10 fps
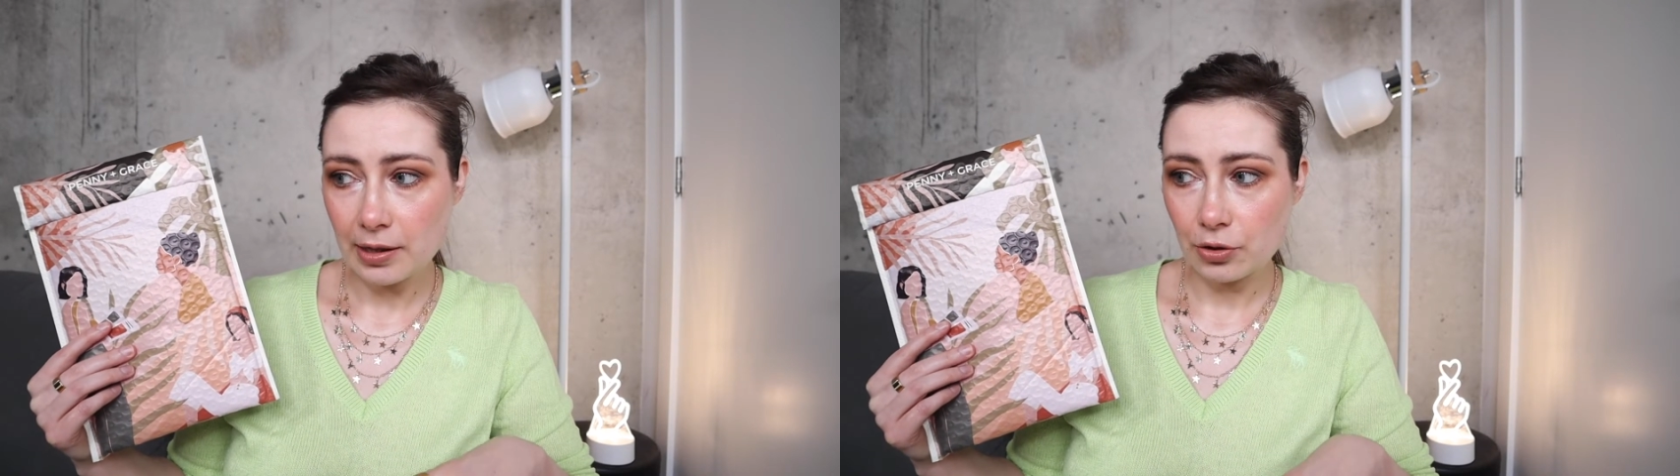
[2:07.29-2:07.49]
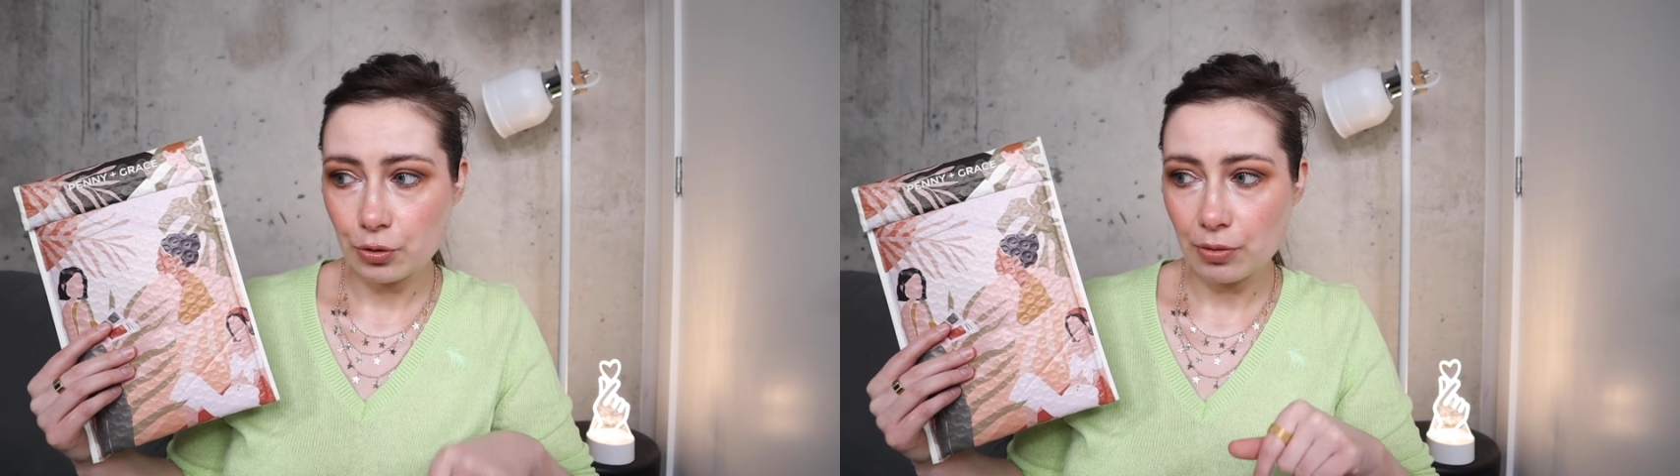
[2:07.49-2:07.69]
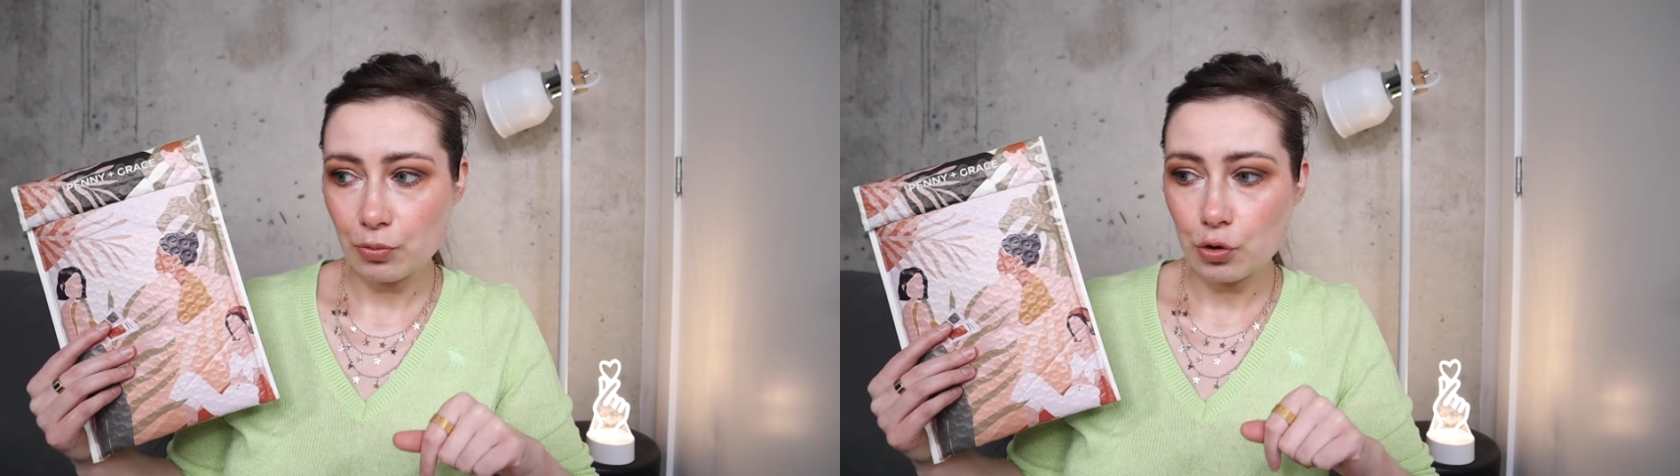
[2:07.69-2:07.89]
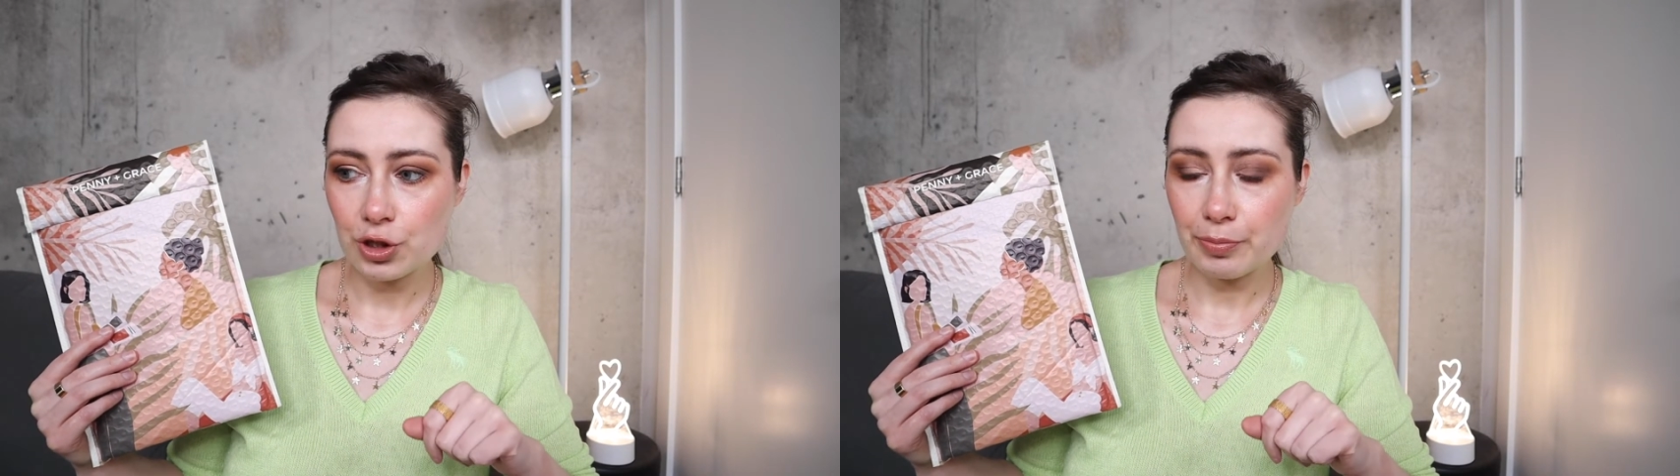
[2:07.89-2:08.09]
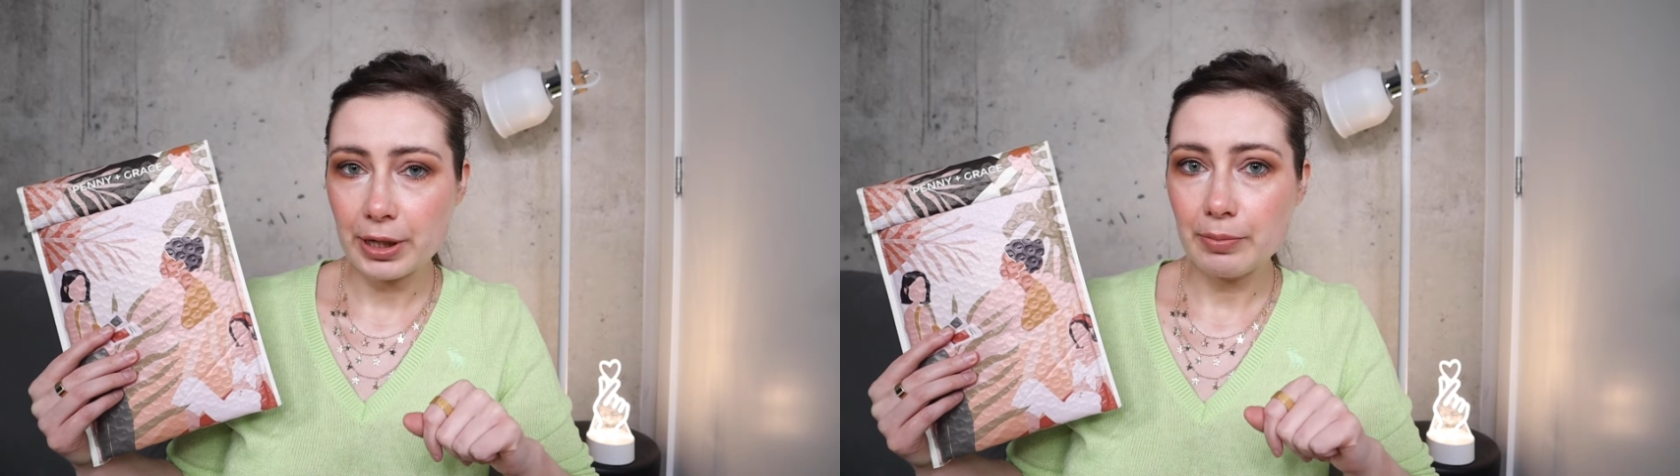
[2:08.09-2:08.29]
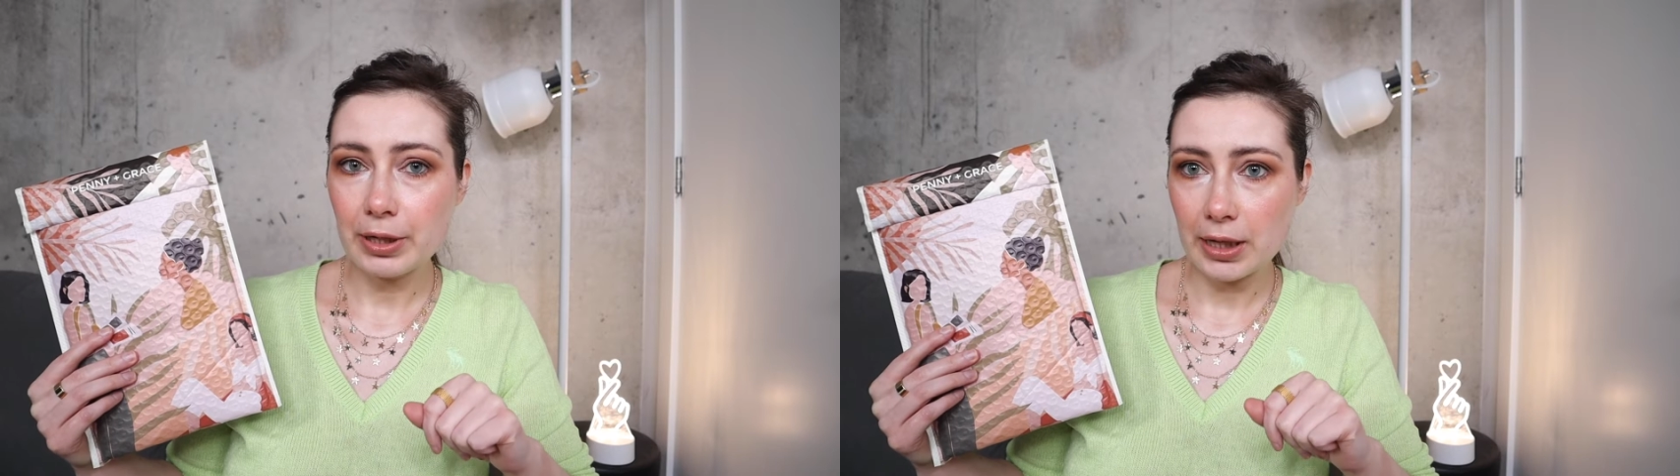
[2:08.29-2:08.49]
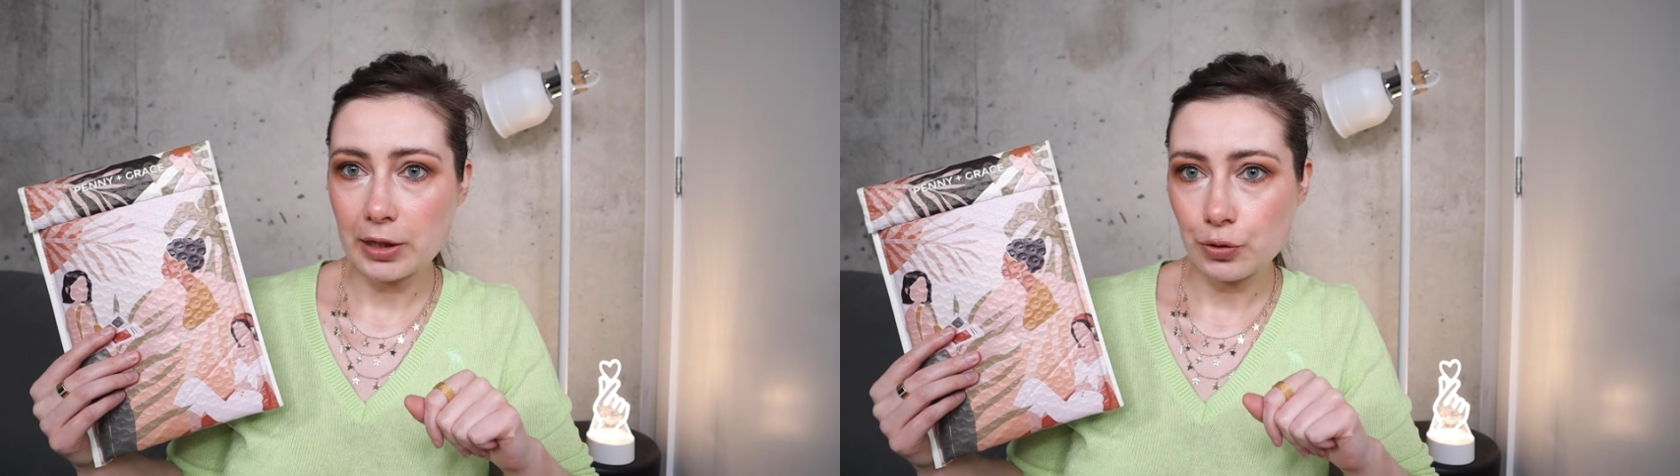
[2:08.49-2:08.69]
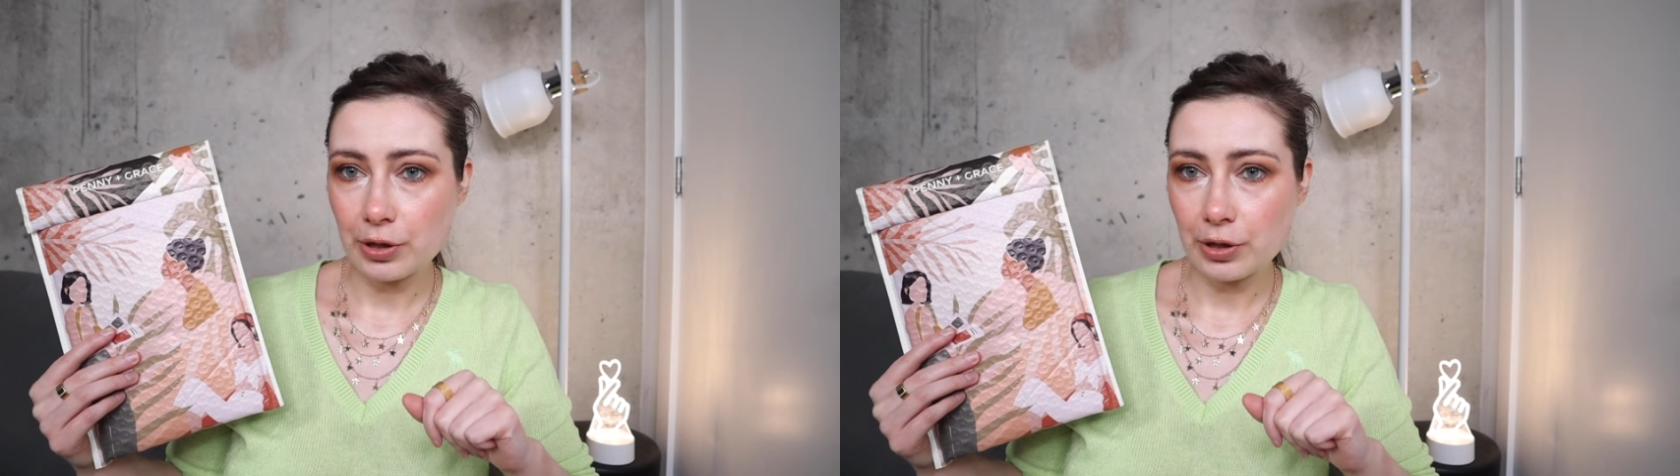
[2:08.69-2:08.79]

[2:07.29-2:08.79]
на котором можно приобретать